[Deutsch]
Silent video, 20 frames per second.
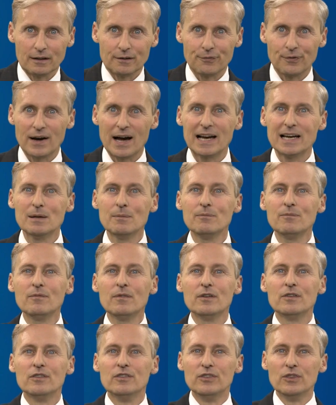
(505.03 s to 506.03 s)
vor allem
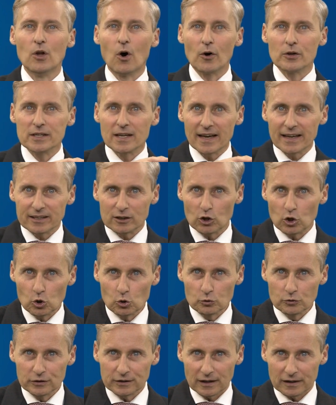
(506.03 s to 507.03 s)
neuere
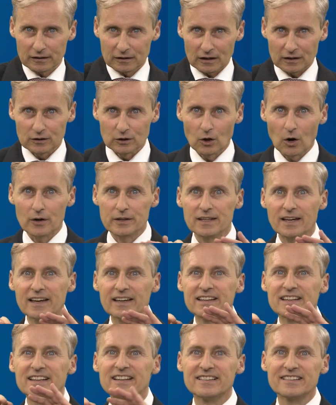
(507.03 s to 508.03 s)
Kunden, neuere
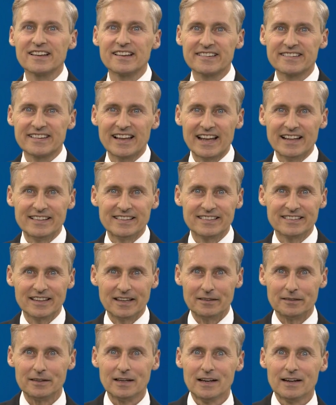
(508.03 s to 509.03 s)

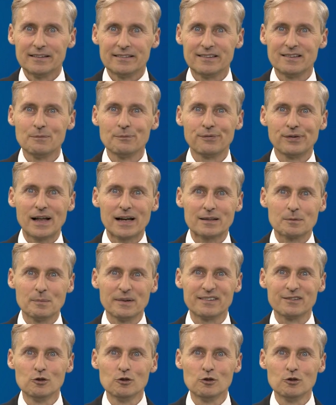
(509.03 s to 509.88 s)
Interessenten, die sind vielleicht ein bisschen